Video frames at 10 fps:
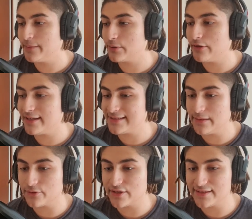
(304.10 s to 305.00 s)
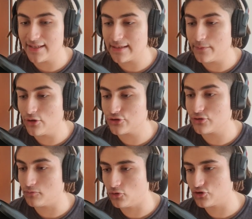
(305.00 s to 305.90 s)
que por ahora seguimos excelente
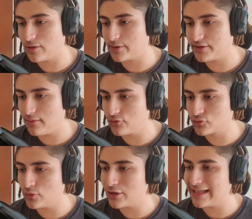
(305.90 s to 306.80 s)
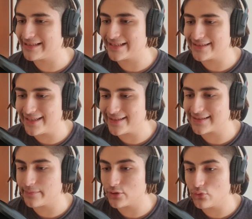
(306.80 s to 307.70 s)
amigos, nos aproximamos supongo que a las
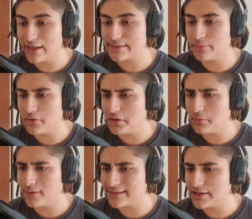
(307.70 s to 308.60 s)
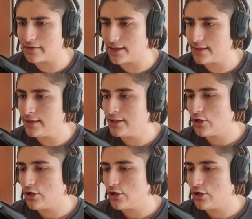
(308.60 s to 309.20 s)
300 aperturas, pero venimos bastante bien.